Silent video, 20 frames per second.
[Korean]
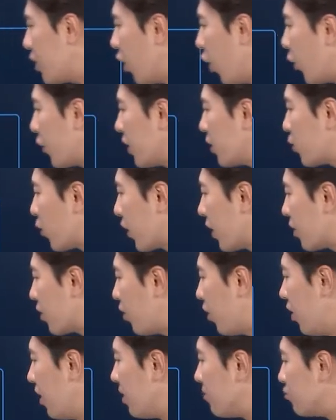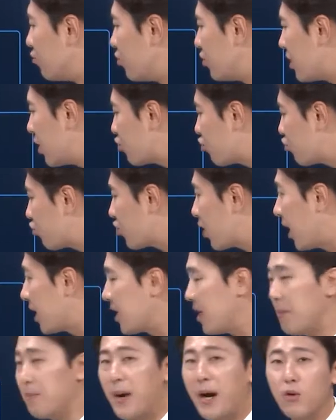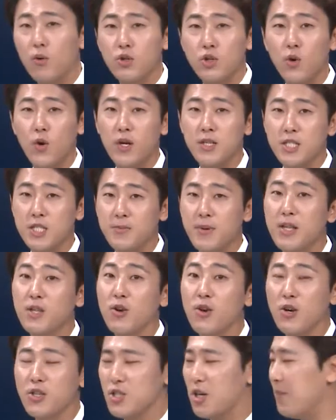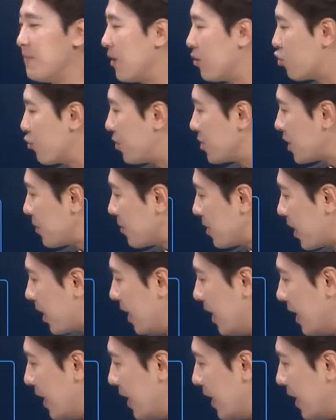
어휘를 통해서 문제 추측하기 바로 저와 지금 했던 거죠. 두 번째입니다.